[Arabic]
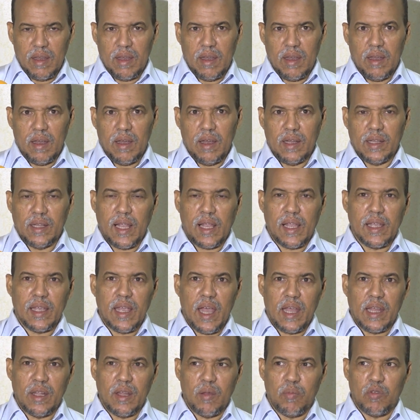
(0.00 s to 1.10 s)
آه،
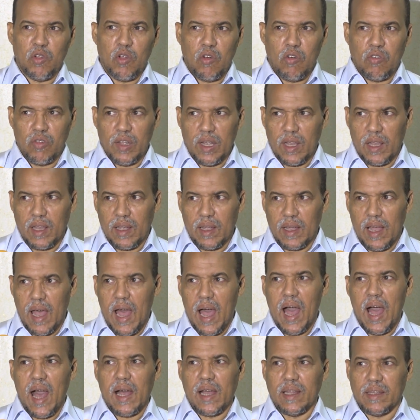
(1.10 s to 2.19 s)
للريادة بتوفير
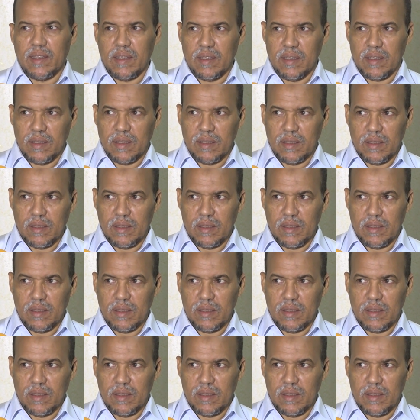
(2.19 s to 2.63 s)
قاعاتها